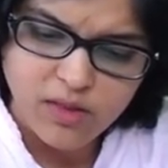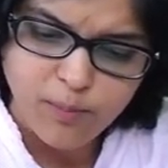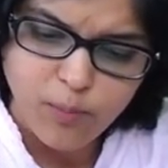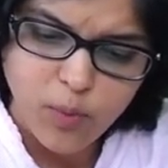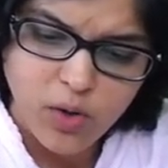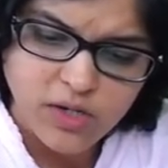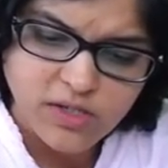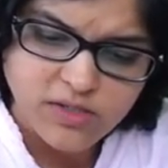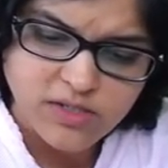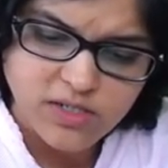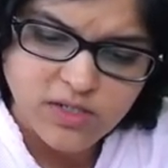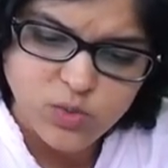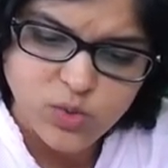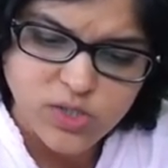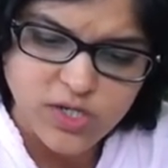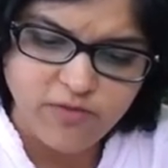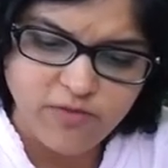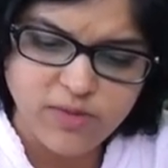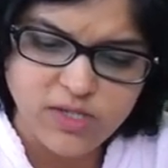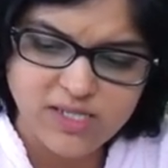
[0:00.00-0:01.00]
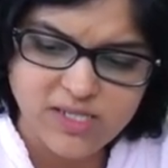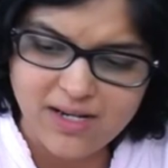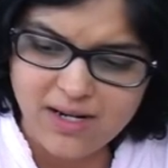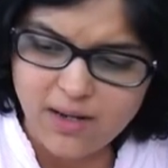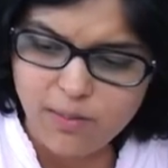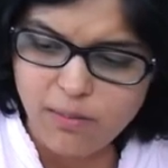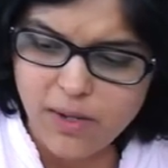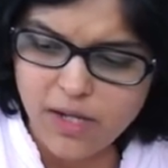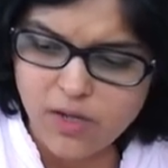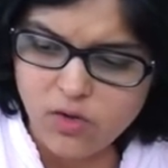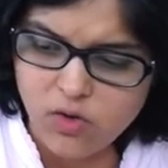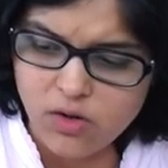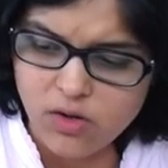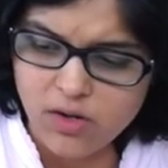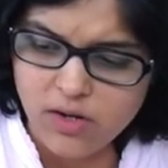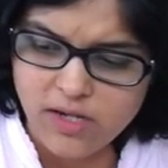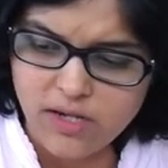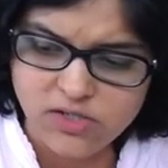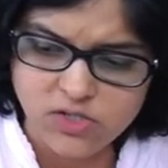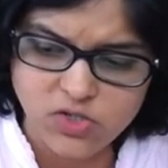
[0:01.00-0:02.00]
the policies which have been set up by the
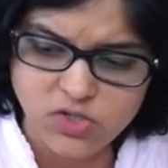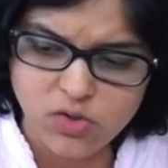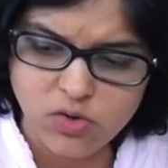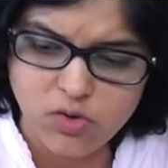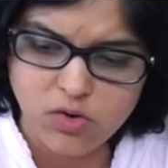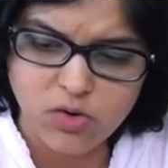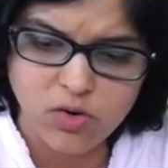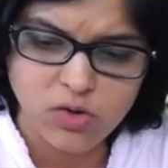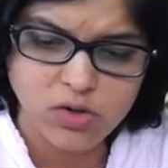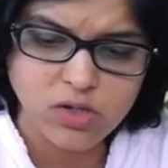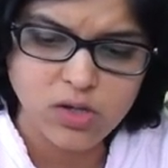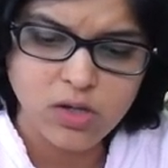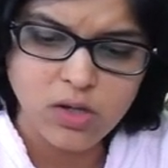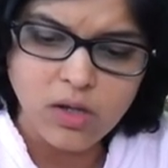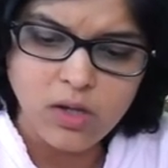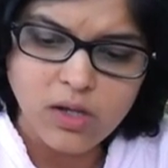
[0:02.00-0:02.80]
organization or not